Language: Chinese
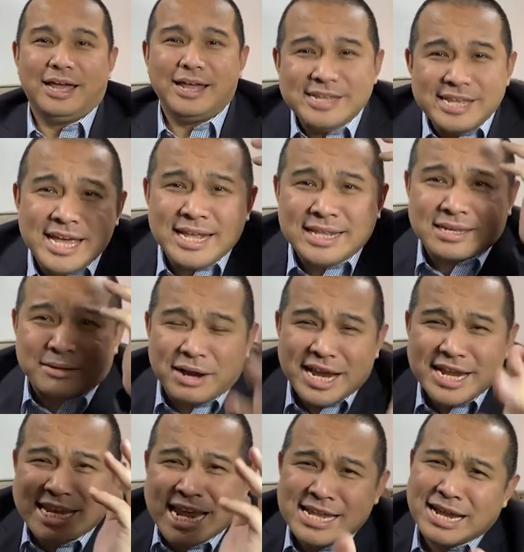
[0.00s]
哎，你怎么
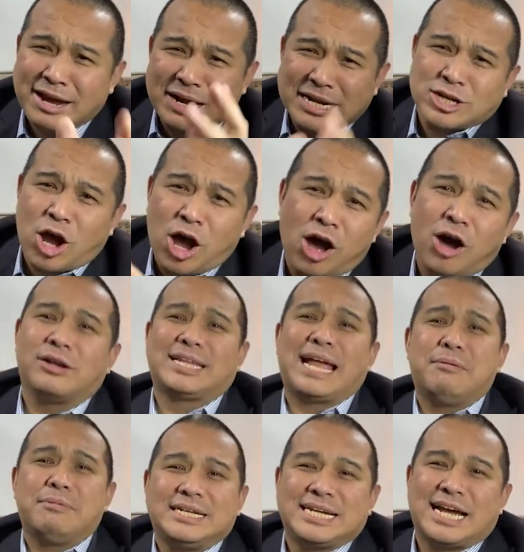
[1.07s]
一天到晚找好
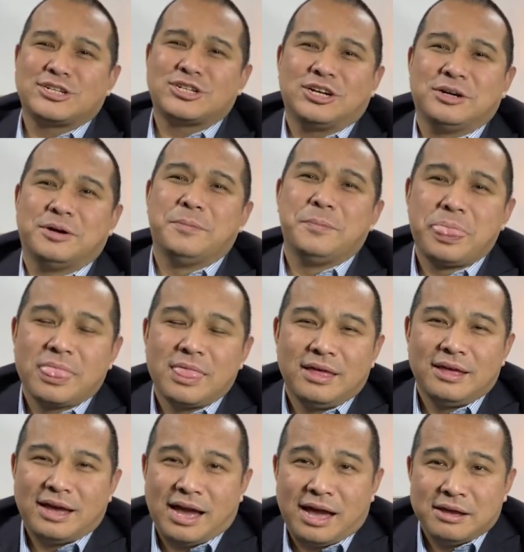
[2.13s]
单位下手
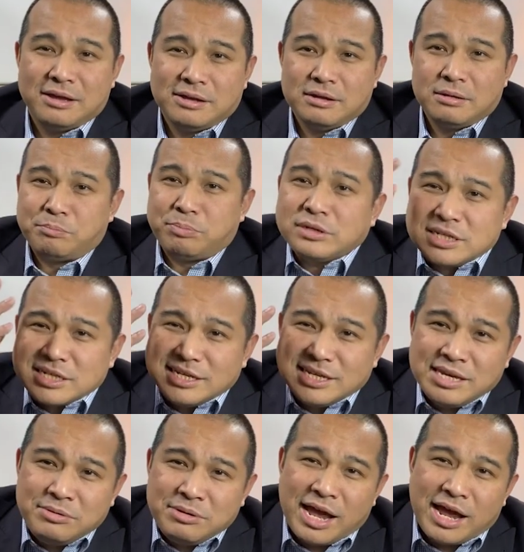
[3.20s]
啊？不是
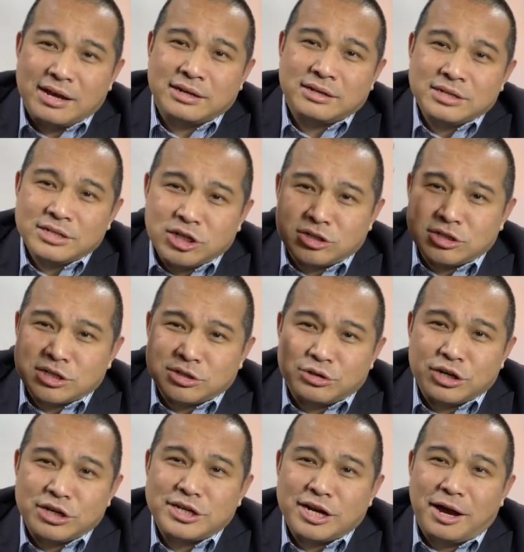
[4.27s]
医院，就是
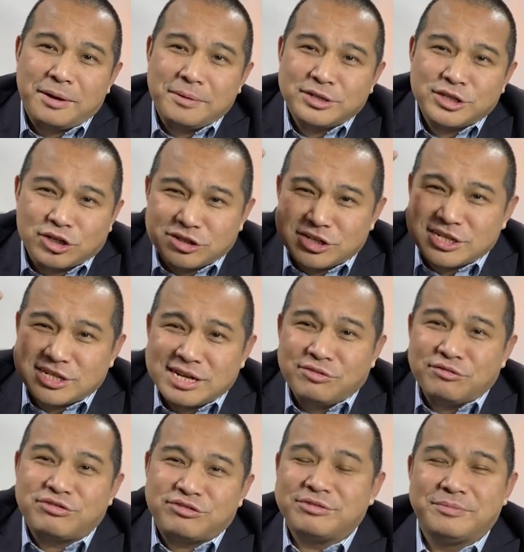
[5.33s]
学校，就是
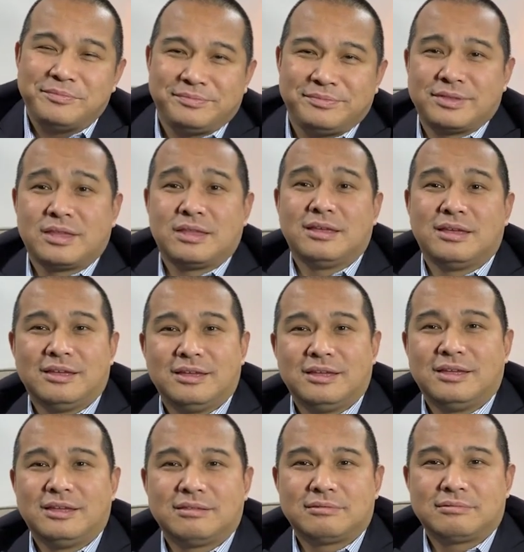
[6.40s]
政府，
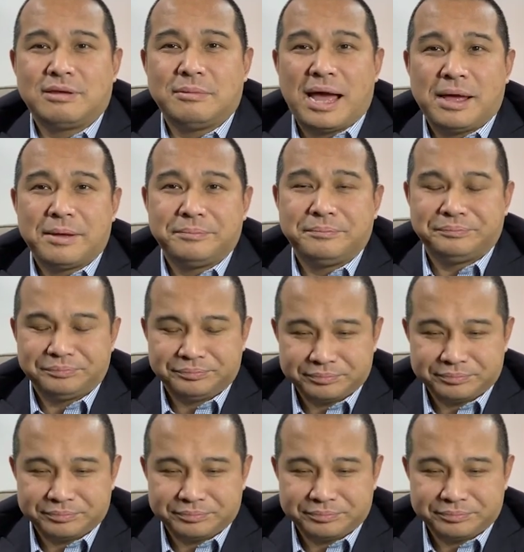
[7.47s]
对吧？